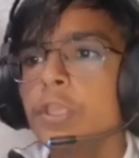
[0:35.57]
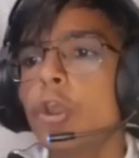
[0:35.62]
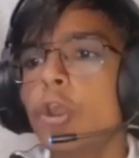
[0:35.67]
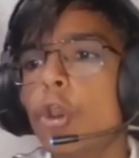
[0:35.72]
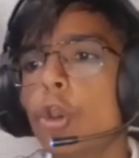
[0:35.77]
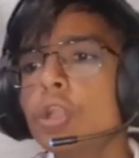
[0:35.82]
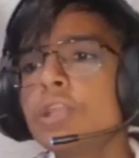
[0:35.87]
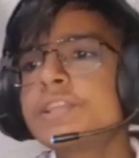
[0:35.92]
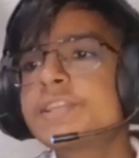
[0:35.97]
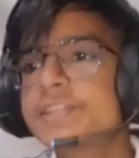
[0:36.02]

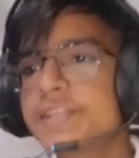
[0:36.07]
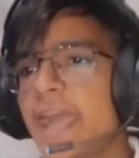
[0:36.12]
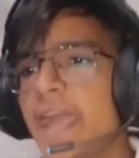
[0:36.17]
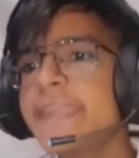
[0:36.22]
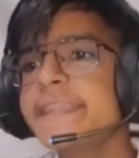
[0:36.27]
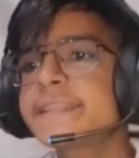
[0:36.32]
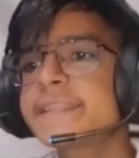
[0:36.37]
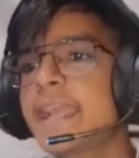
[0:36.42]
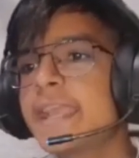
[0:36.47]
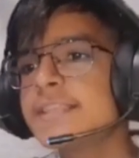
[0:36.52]
ऑल
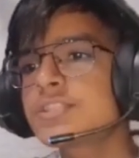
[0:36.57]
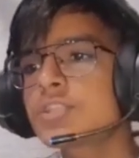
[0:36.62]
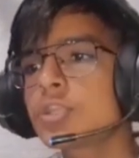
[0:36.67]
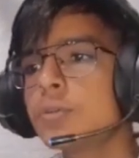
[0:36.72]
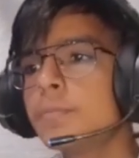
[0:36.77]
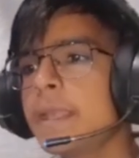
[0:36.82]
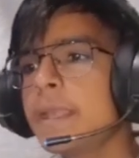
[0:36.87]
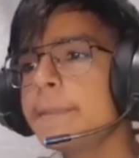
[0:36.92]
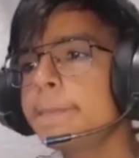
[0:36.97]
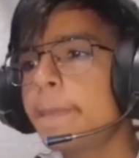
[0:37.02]
राइट गाइज तो
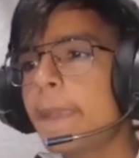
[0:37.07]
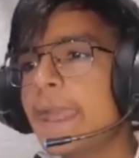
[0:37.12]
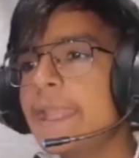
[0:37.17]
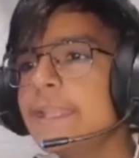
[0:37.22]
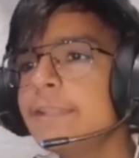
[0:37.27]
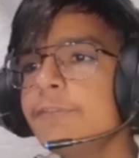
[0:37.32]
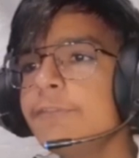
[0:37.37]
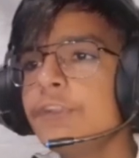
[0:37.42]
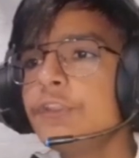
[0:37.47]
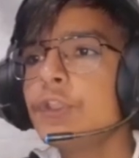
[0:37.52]
हमारी
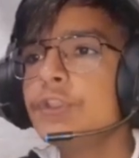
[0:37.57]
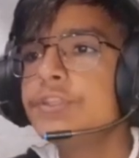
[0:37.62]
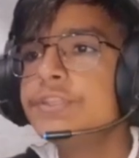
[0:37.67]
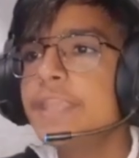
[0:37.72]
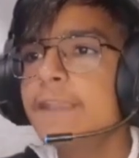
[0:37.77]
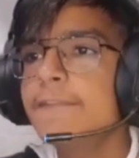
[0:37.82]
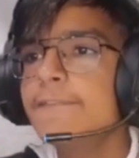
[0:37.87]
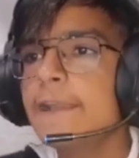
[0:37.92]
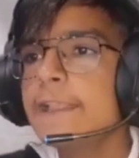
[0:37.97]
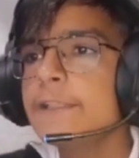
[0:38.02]
पहली वीडियो
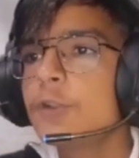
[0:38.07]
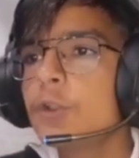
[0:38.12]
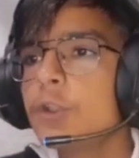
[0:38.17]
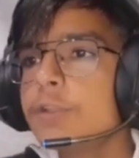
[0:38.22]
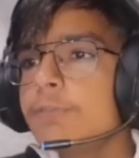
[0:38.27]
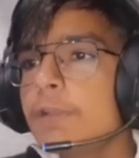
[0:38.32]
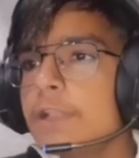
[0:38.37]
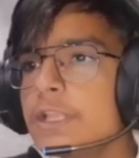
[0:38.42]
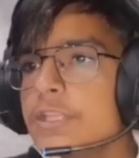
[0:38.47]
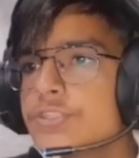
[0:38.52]
ये वाली
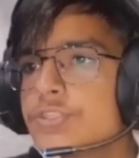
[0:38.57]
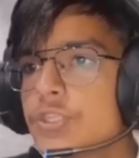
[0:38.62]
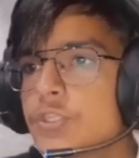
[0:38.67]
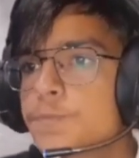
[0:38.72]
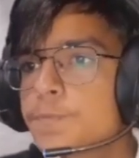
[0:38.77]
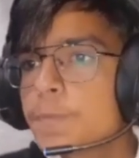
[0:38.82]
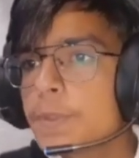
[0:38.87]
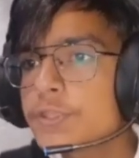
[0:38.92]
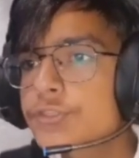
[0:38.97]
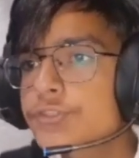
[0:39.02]
होने वाली
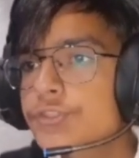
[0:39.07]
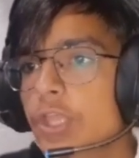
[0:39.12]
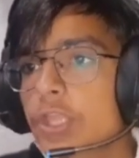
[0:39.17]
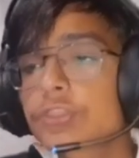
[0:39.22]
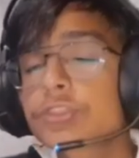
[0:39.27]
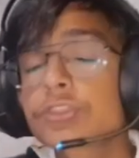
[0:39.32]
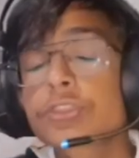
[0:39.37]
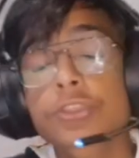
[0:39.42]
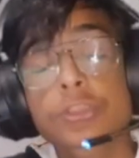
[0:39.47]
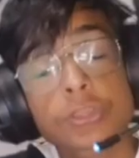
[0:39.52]
जिसपे
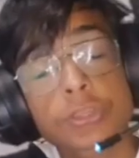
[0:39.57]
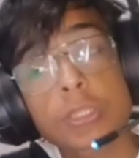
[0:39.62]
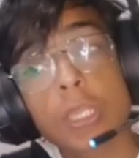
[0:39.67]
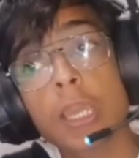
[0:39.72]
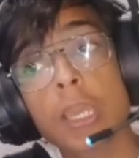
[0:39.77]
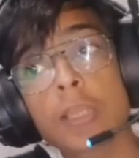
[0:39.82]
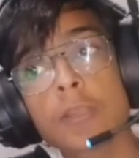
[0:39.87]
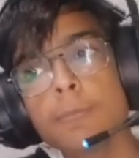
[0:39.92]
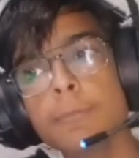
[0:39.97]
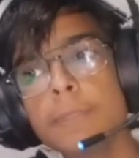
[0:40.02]

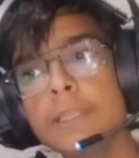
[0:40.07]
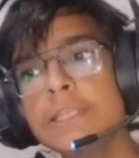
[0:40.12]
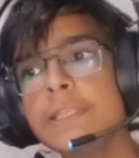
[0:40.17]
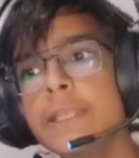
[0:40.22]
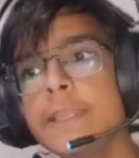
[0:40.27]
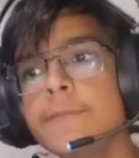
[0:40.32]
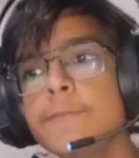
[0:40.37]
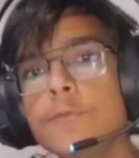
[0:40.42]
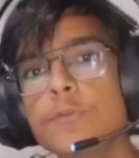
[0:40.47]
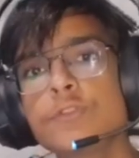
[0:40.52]
सत्तर
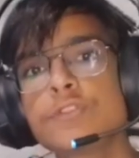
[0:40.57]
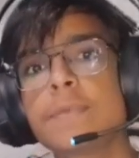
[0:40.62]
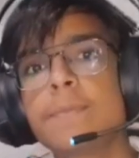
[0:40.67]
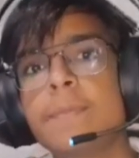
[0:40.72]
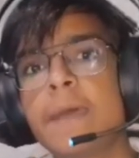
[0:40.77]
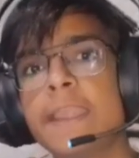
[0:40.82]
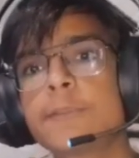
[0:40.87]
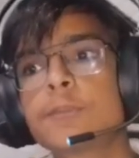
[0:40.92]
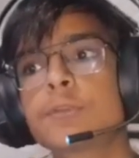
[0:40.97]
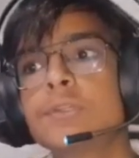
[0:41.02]
मिलियन व्यूज है
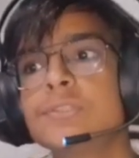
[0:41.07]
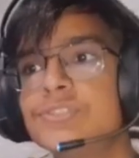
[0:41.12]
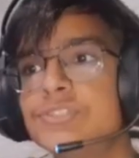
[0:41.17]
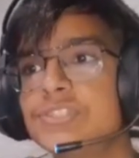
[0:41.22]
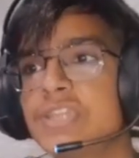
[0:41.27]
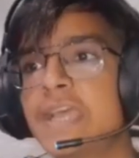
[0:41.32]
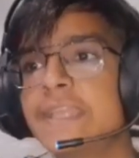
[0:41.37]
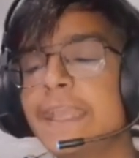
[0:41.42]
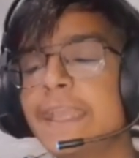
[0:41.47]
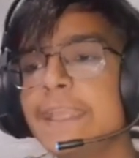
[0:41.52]
भाई कुछ
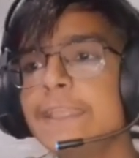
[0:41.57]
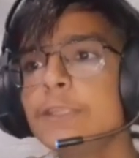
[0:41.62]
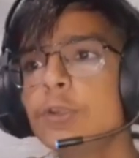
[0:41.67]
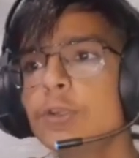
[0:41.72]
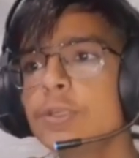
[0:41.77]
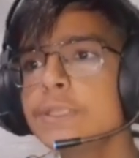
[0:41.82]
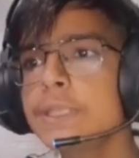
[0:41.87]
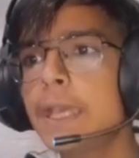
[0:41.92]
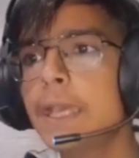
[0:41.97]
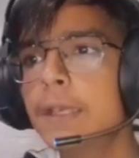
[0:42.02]
ज्यादा ही नहीं
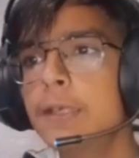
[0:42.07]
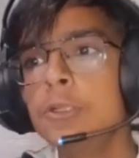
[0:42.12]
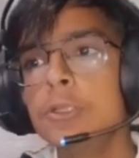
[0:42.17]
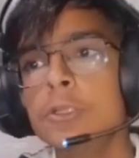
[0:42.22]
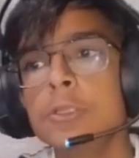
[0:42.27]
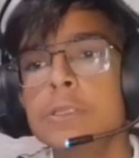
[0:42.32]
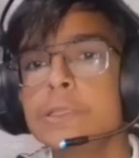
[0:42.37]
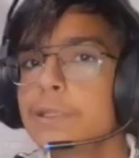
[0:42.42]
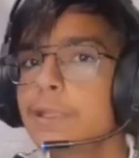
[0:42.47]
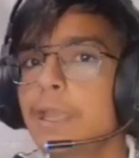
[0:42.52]
हो रहा
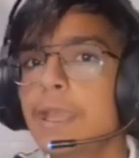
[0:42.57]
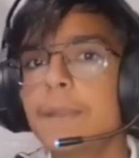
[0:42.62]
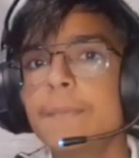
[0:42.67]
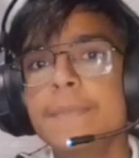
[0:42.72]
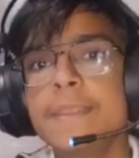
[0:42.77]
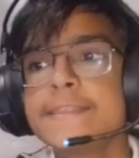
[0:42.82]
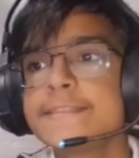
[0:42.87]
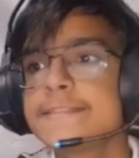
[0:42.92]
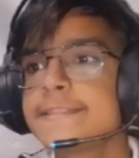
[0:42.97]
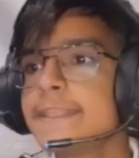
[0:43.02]

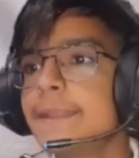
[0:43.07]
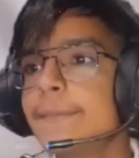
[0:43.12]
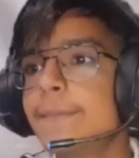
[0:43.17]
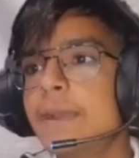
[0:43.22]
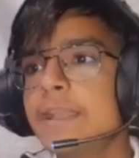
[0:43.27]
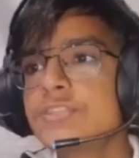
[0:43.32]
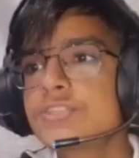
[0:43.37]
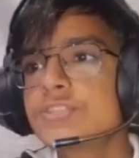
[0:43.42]
अमेजिंग है भाई